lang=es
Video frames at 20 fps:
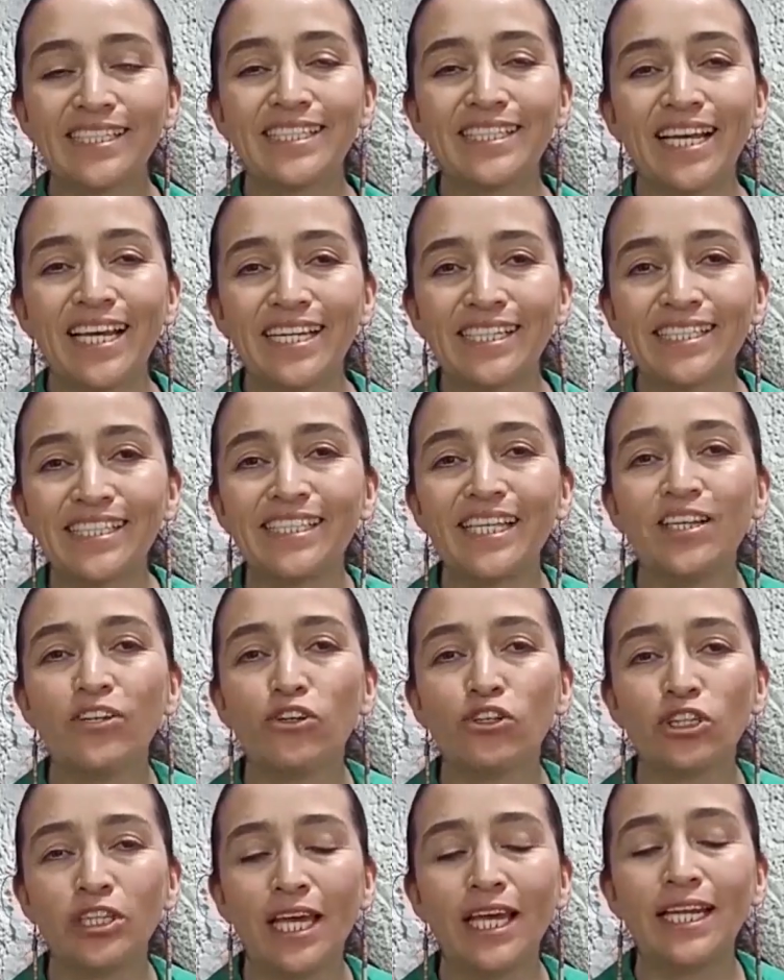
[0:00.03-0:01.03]
hacer
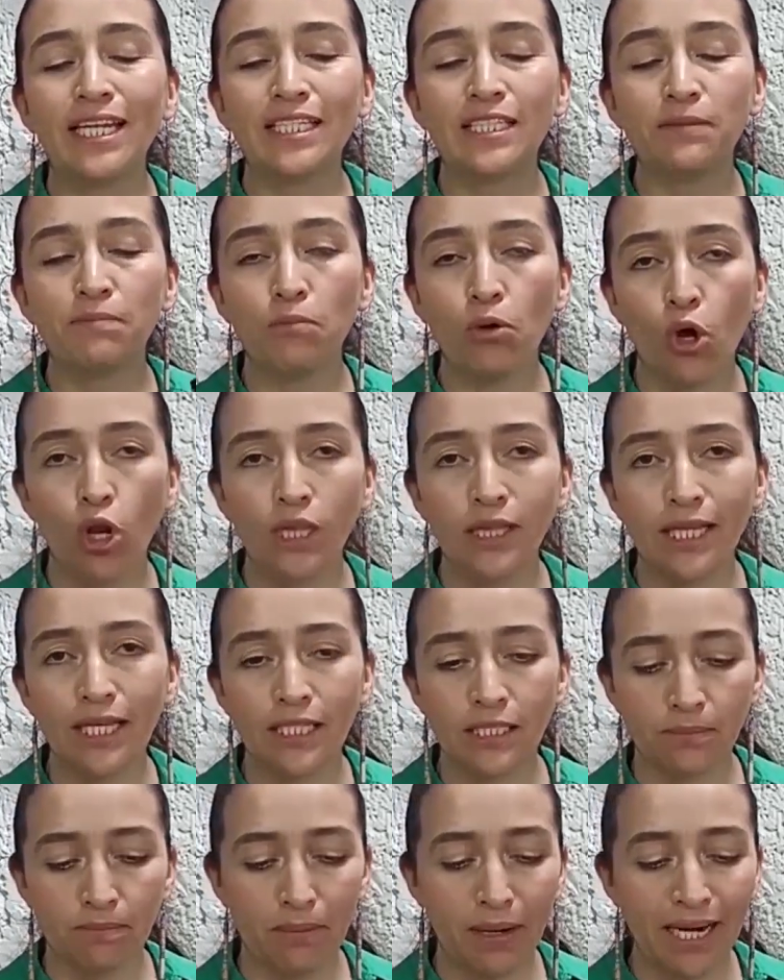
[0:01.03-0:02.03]
si no tienes
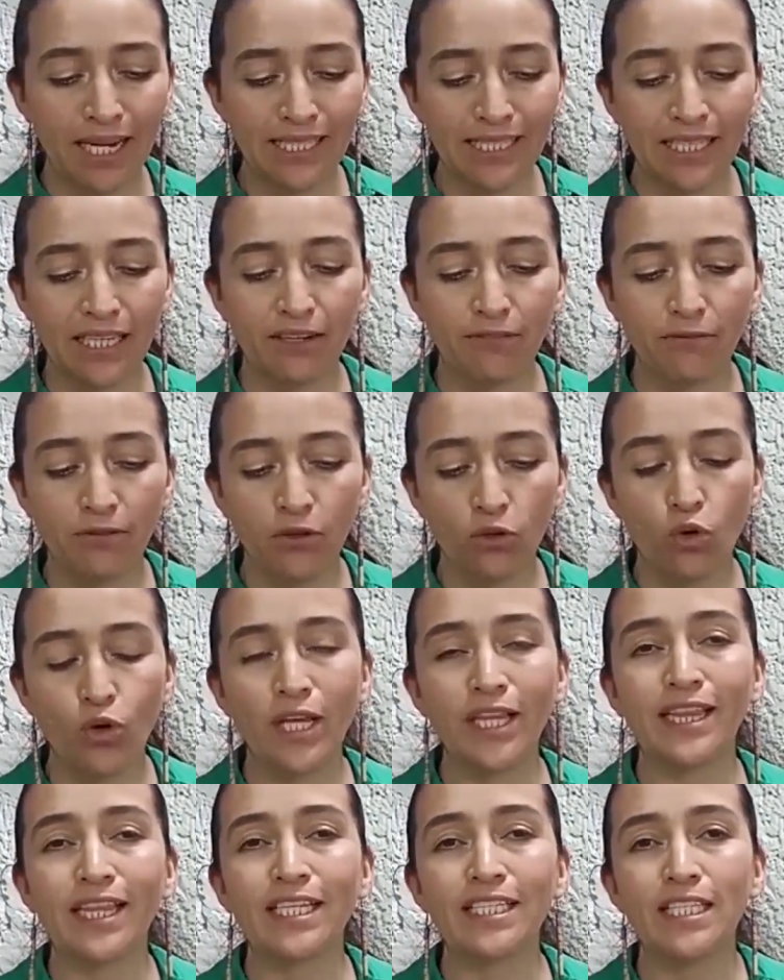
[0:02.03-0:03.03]
moldes para hacer
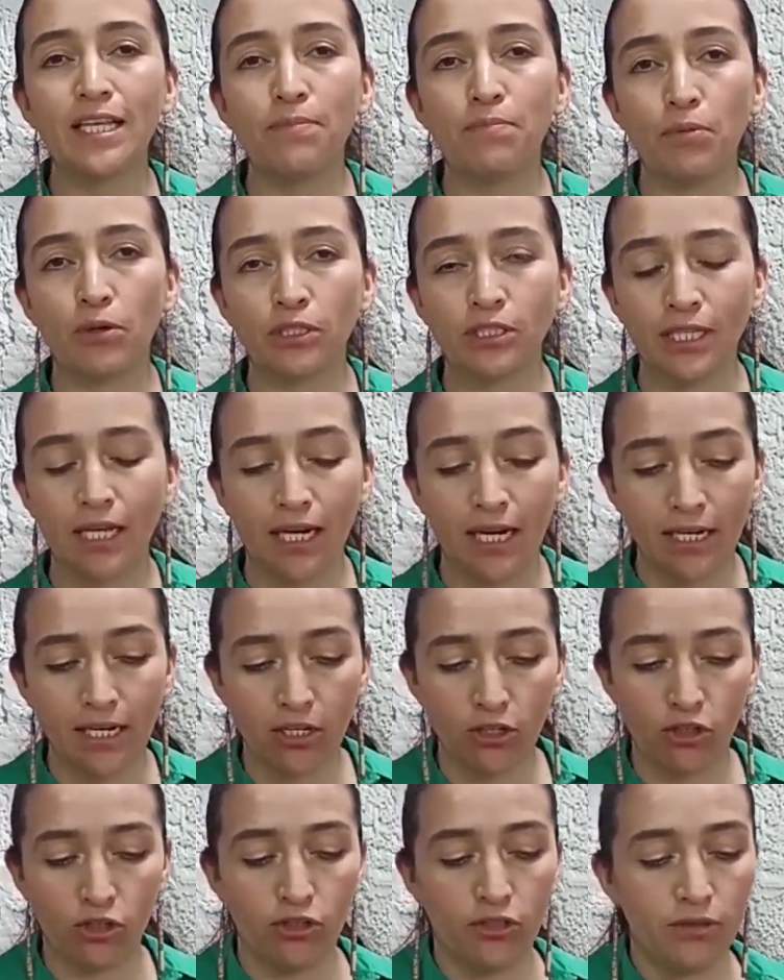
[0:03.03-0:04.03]
figuritas de
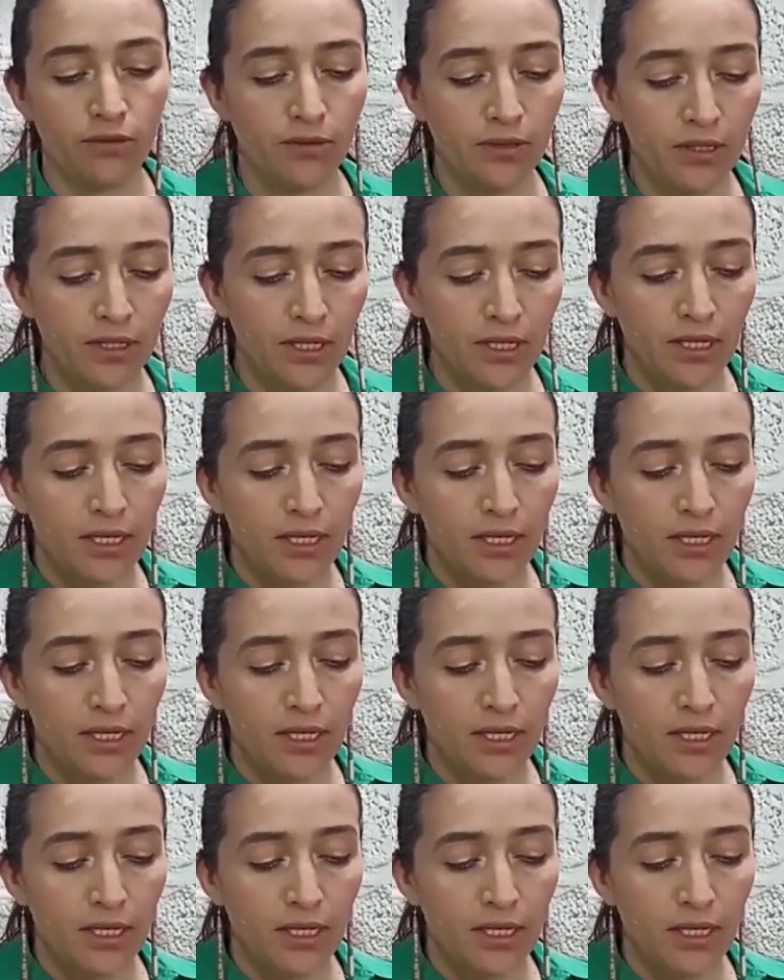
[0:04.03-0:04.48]
porcelanicrón?